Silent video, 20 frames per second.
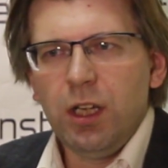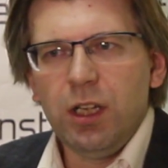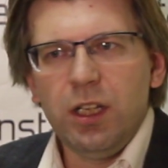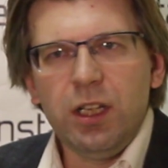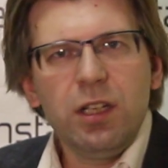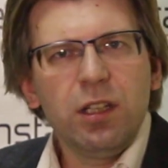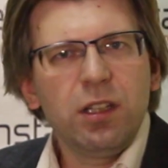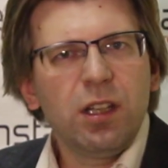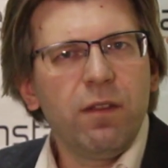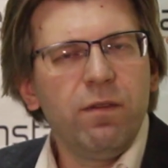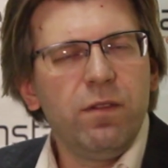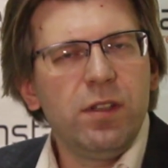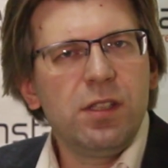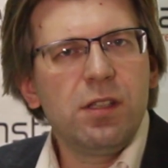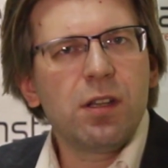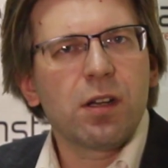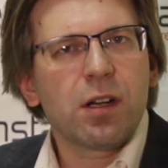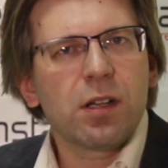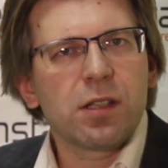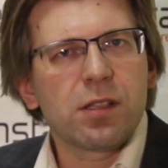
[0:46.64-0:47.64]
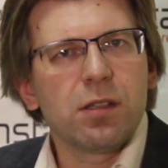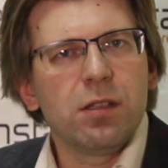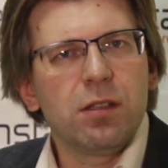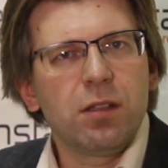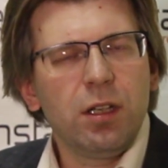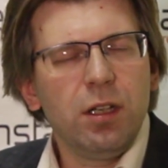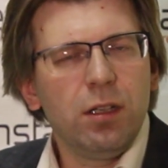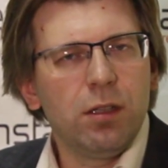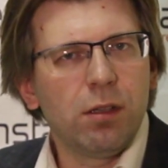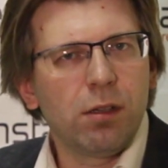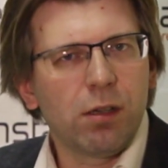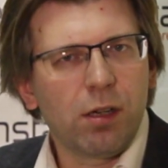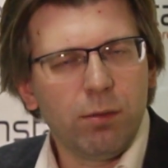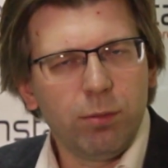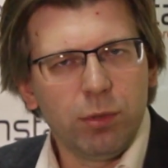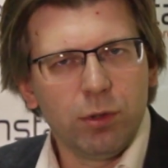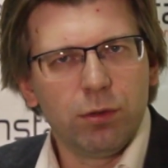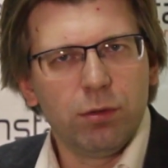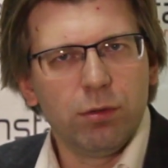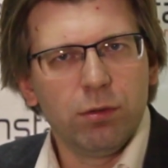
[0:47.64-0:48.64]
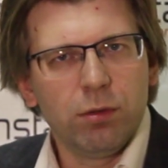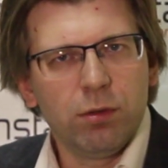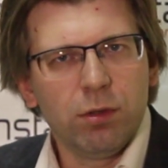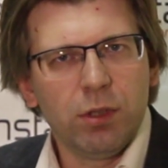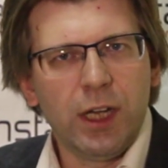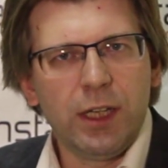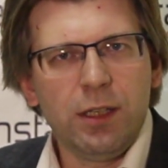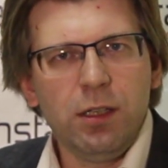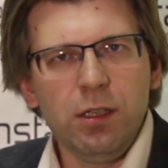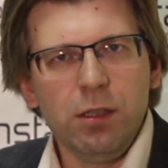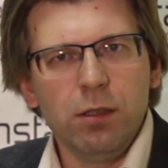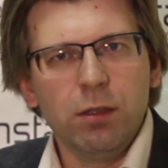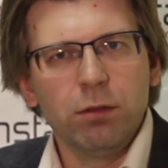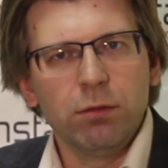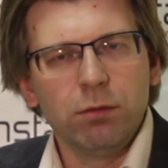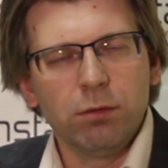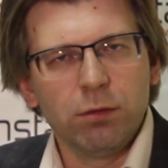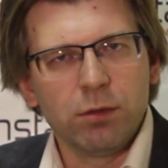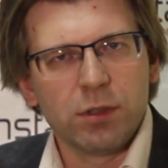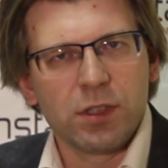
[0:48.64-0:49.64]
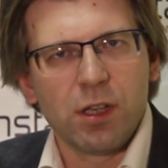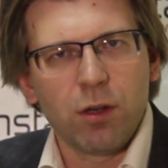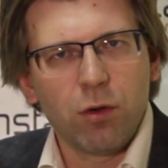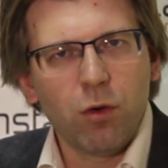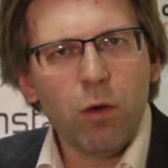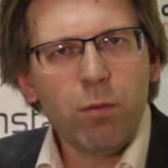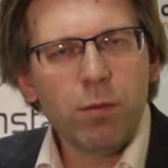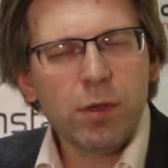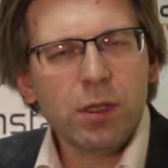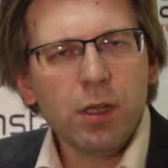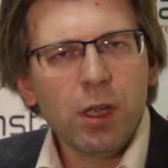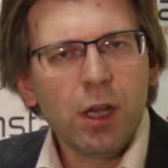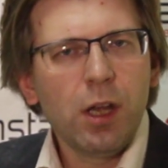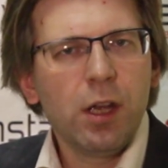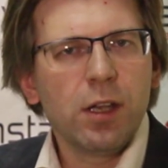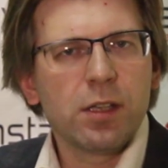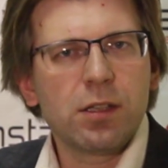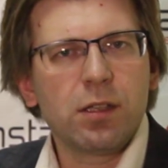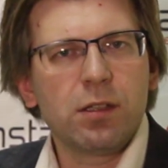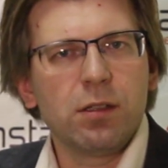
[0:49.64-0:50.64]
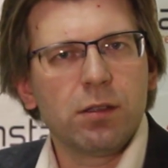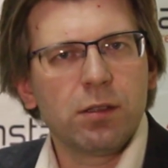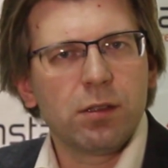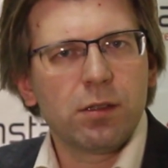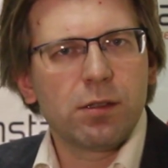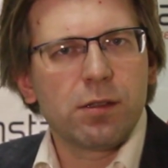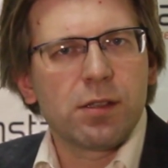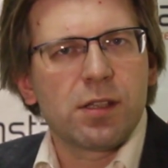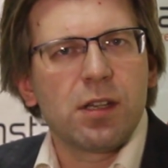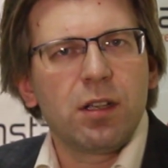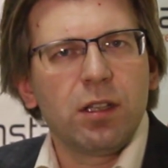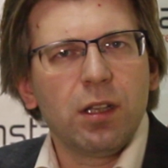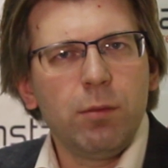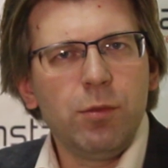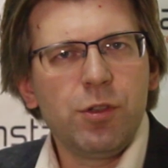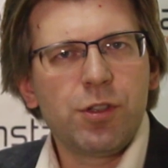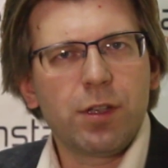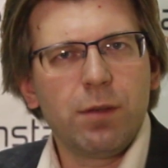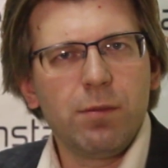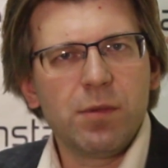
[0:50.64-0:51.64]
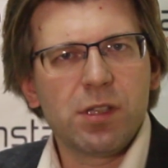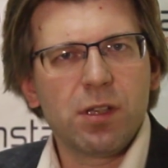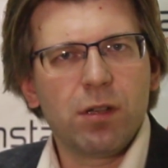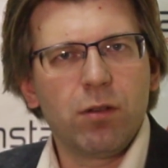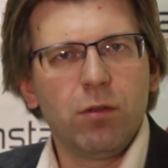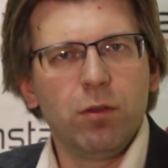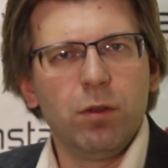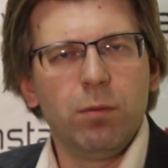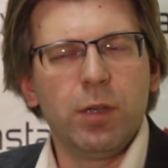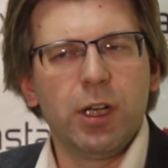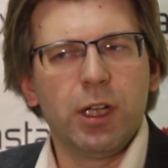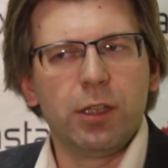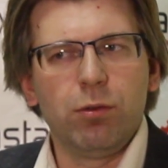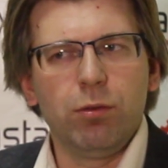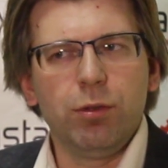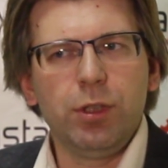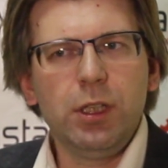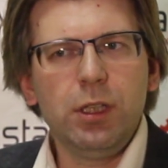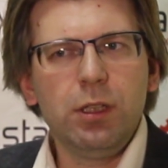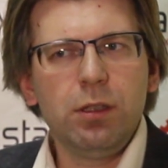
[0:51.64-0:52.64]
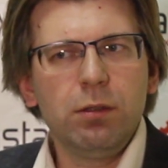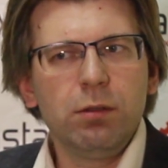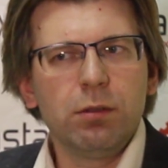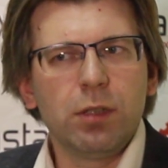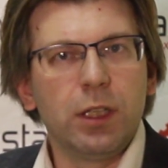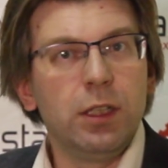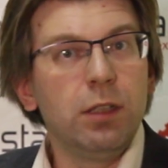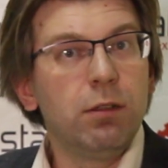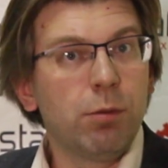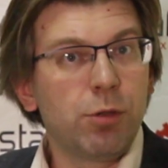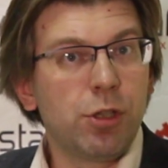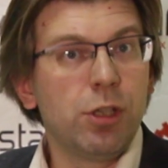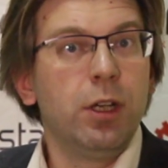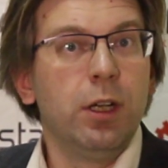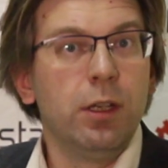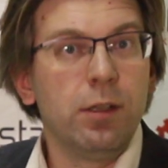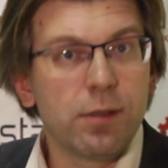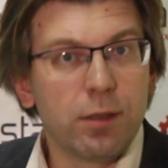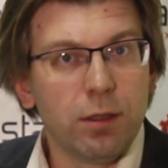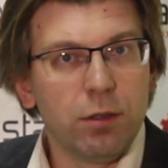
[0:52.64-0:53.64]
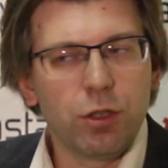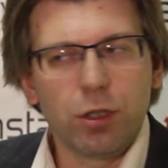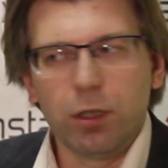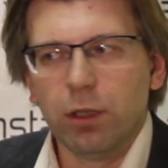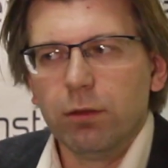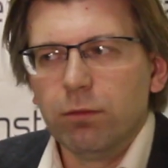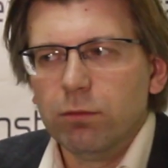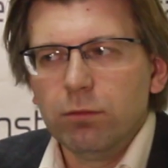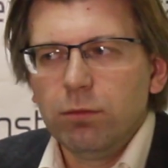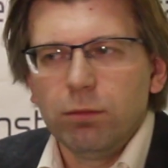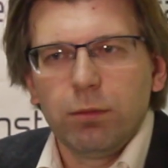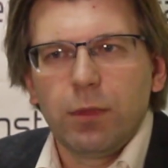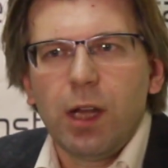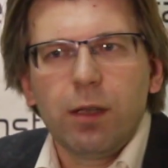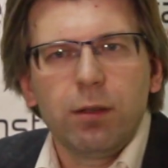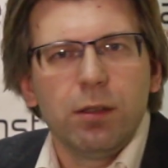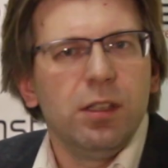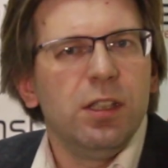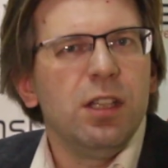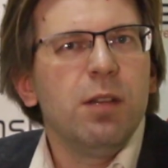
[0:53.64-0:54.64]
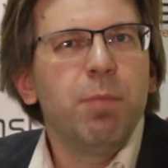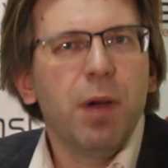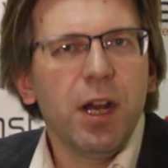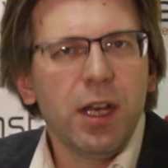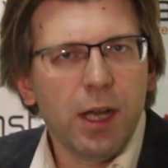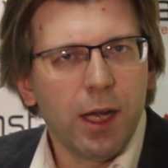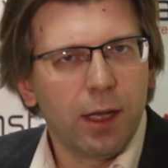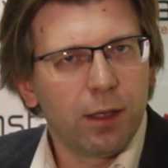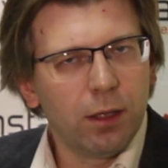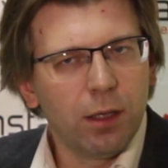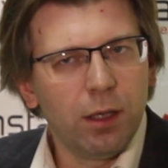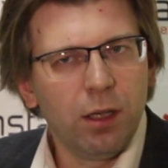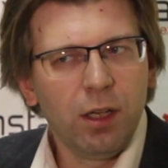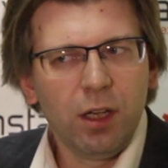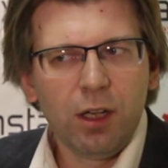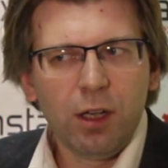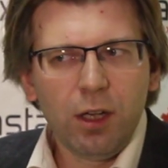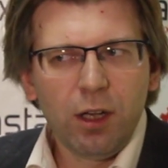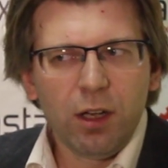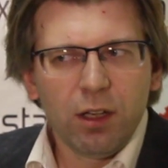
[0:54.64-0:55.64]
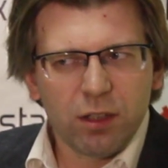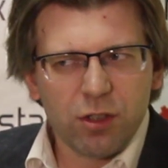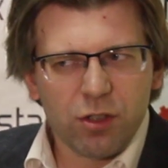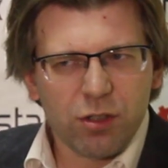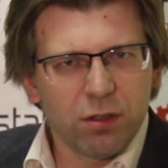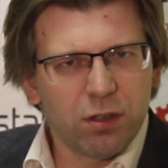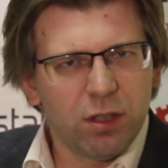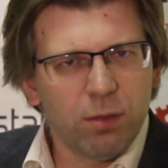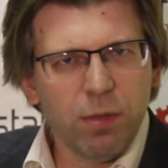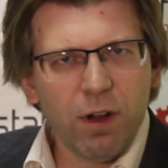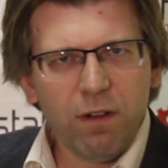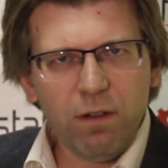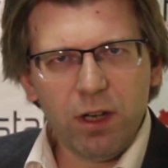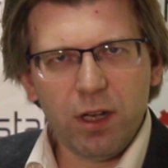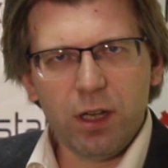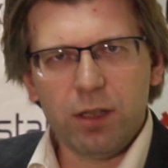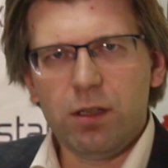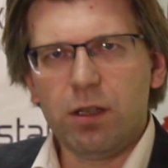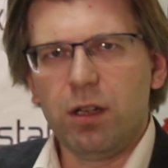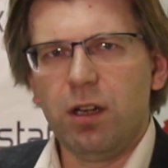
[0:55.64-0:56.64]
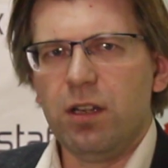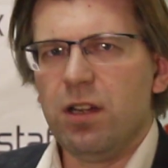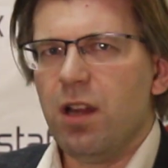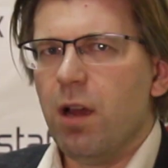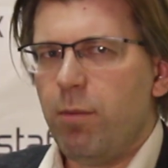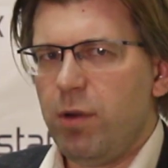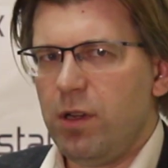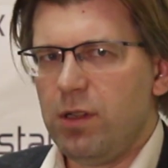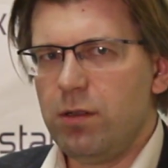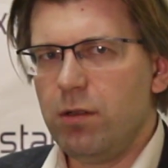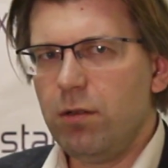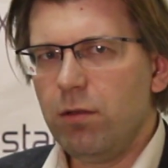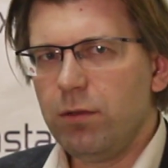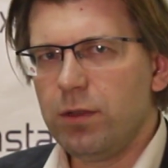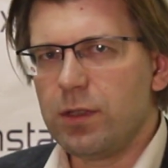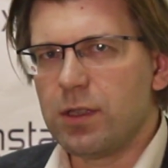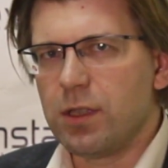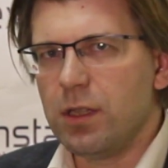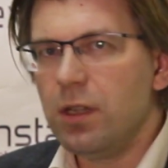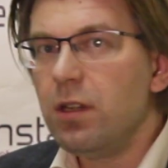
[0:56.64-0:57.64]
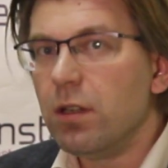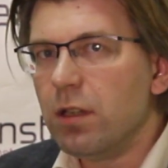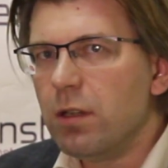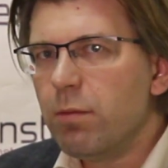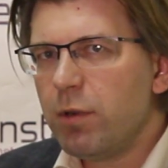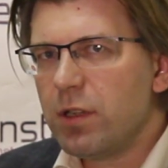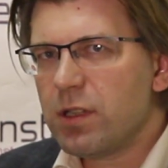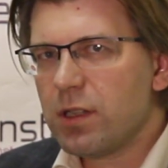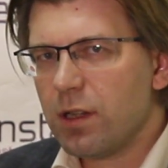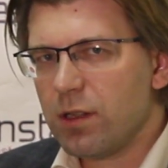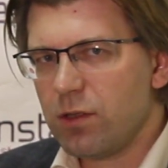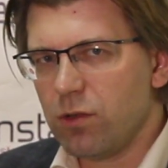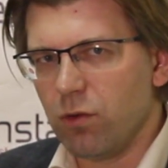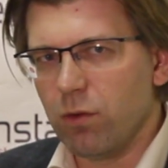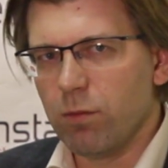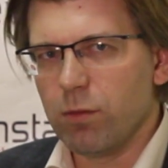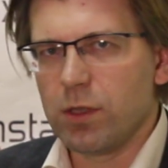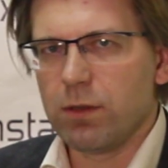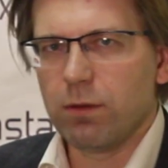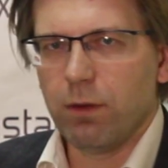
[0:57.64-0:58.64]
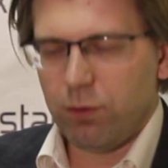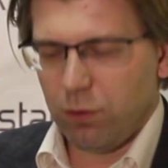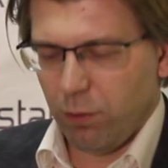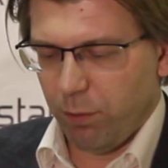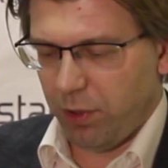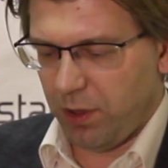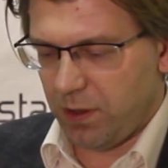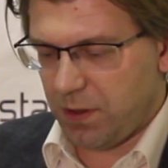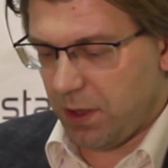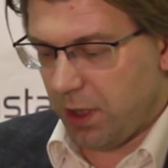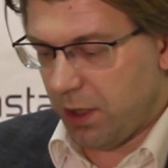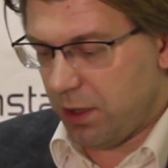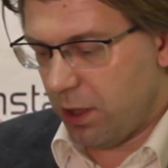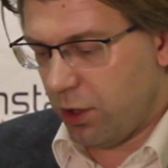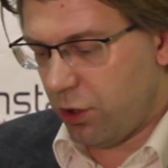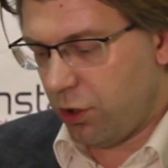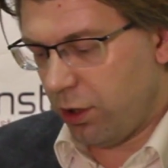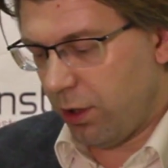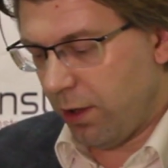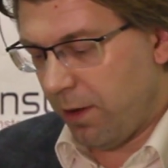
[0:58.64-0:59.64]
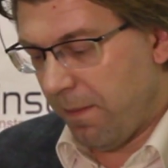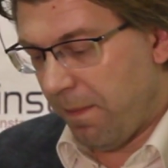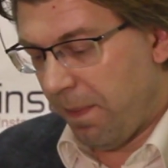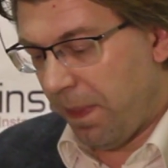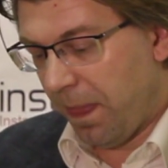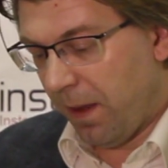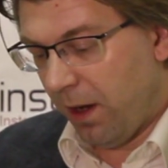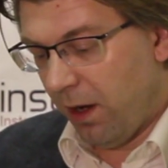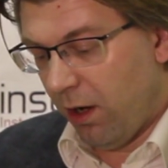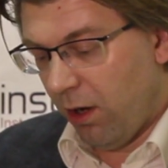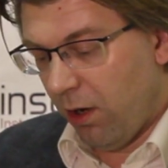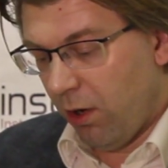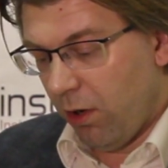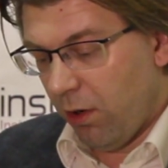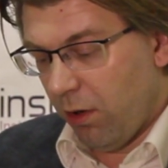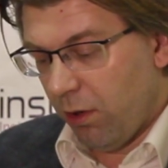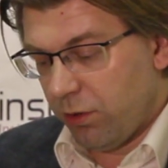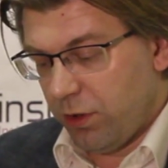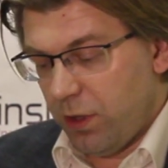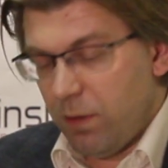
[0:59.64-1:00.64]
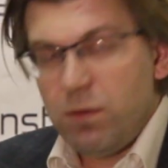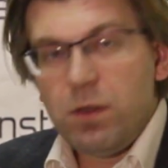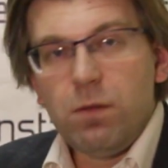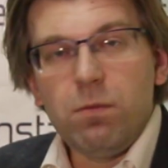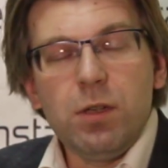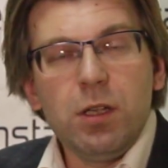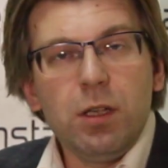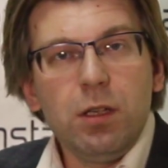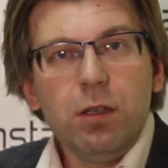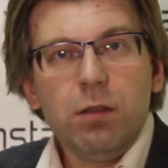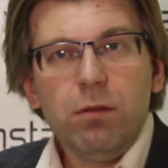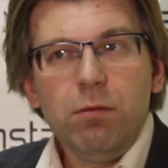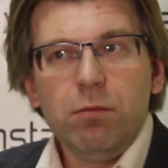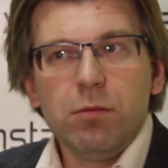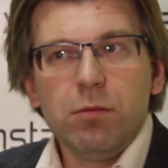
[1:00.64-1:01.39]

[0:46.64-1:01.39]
Или там везде разные трейдеры работают? Одни знакомы с, э, с экономическими законами, а другие о них вообще никогда не слышали. Ну, как-то непонятно. Конечно, добавляет некой неопределенности и непредсказуемости во все происходящее. Тем не менее,